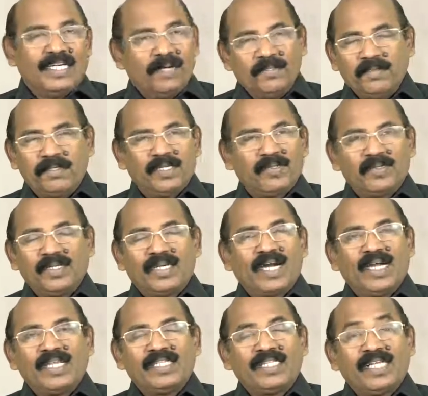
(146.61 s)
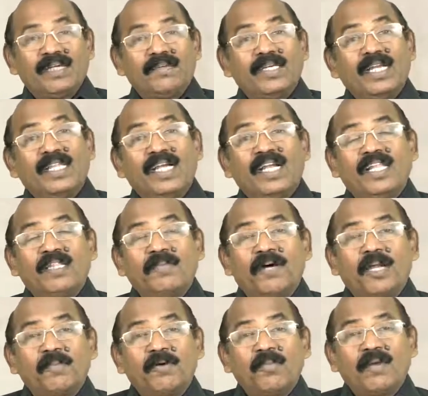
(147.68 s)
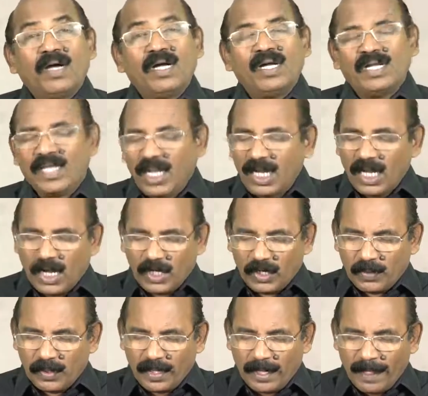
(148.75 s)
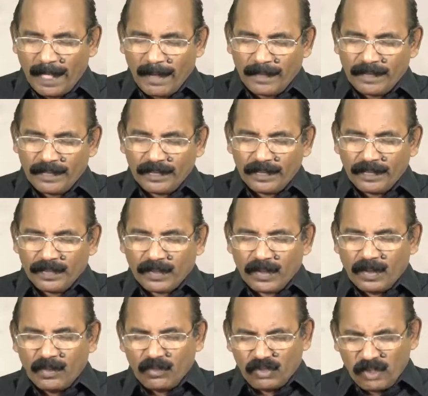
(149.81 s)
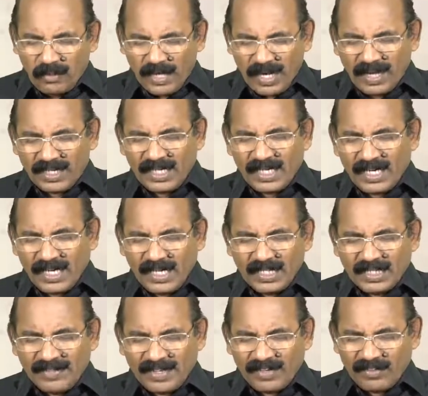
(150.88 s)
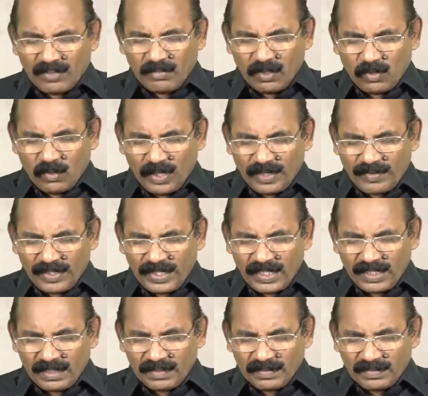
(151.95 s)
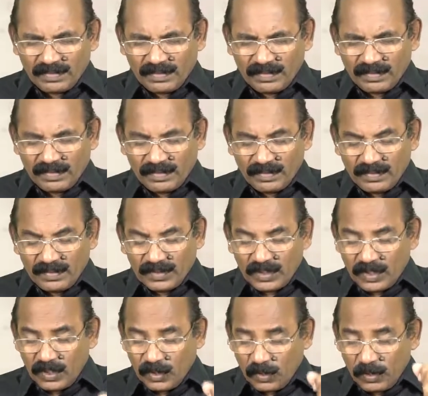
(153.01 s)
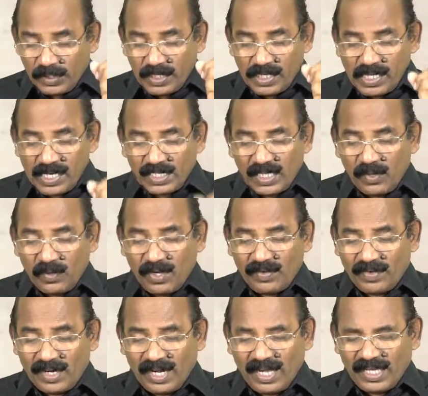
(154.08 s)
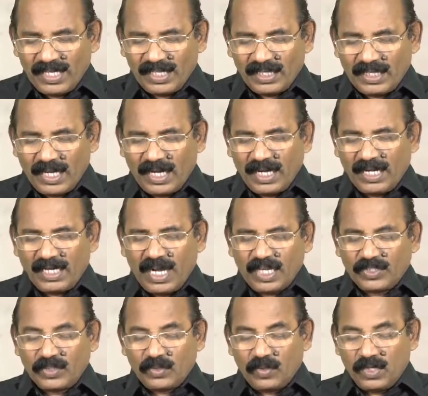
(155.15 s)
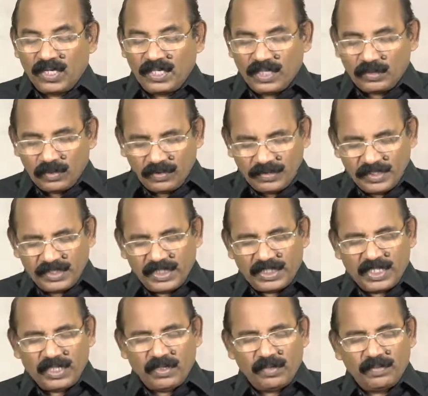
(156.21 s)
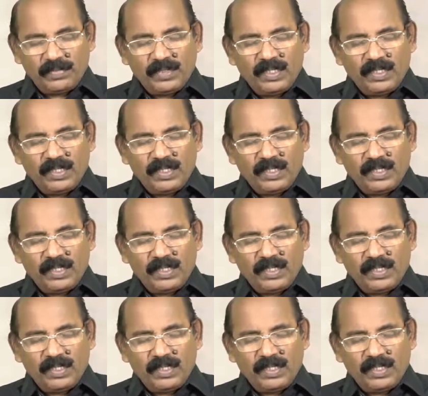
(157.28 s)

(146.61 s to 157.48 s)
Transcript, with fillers: அப்படிப்பட்ட ஒரு காரியத்தை நம்ம நிதானித்து பார்ப்போமா நல்ல ஆண்டவரே முதன்மையான இடங்களுக்கு வர விரும்பக்கூடியவர்கள் யோக்கியதை உள்ளவர்களாய் தங்களை காத்துக்கொள்ள நீர் உதவி செய்தார்களோ